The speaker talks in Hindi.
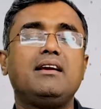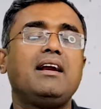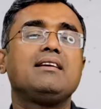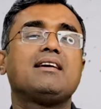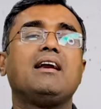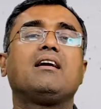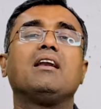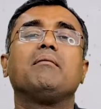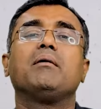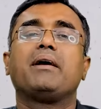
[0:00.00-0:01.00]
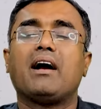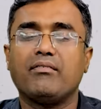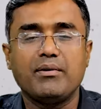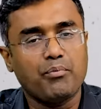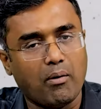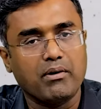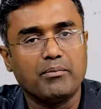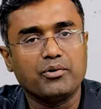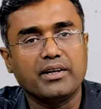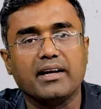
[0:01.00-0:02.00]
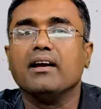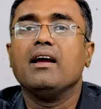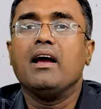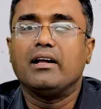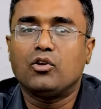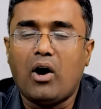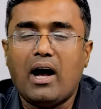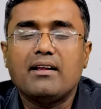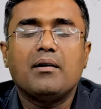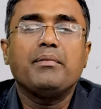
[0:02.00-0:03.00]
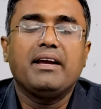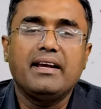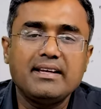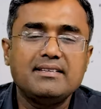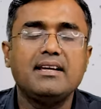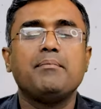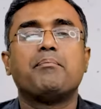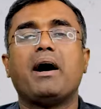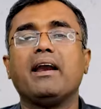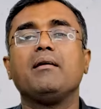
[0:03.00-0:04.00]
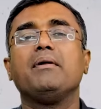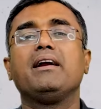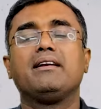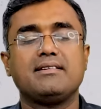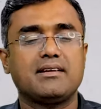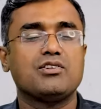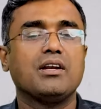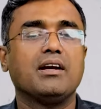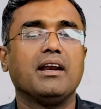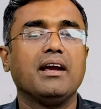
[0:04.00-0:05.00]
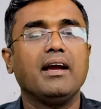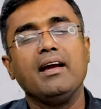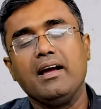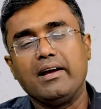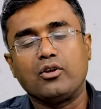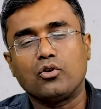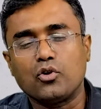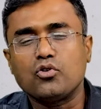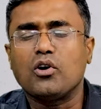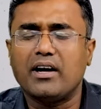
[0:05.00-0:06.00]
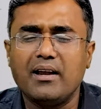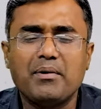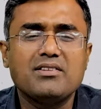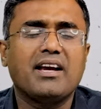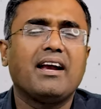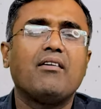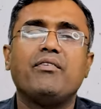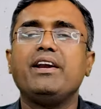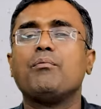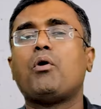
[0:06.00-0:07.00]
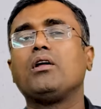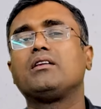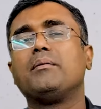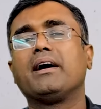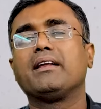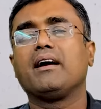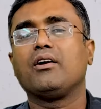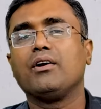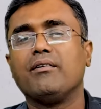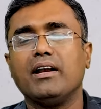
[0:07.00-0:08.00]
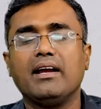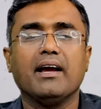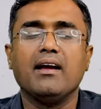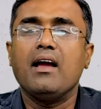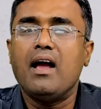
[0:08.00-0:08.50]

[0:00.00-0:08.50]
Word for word: ये डिसाइड करने में हमें काफी प्रॉब्लम होती है तो आज हम इसी बारे में डिस्कशन करेंगे तो दोस्तों कहीं मत जाइएगा वीडियो बहुत धमाकेदार होने वाली है